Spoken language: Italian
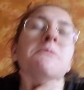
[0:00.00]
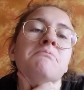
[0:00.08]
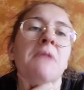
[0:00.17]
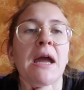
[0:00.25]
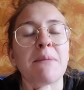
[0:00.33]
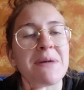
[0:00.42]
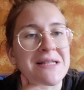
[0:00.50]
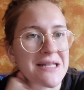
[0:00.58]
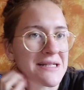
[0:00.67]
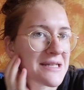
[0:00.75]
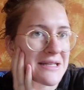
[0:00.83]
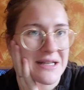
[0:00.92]
dai,
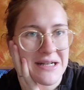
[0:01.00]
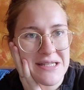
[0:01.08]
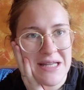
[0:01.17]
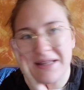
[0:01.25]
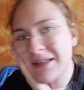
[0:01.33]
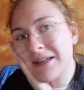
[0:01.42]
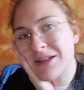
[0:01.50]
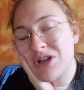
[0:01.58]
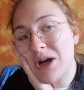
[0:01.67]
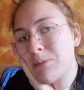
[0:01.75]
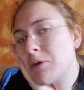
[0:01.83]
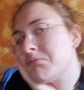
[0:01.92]
abbastanza interessante
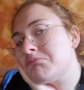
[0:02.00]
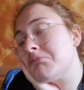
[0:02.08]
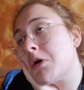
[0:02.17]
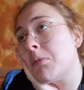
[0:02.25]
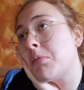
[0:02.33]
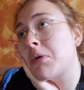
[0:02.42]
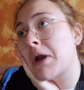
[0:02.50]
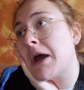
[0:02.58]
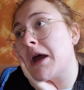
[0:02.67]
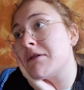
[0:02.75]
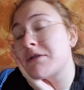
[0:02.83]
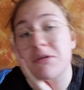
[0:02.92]
diciamo
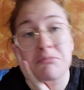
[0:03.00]
oppure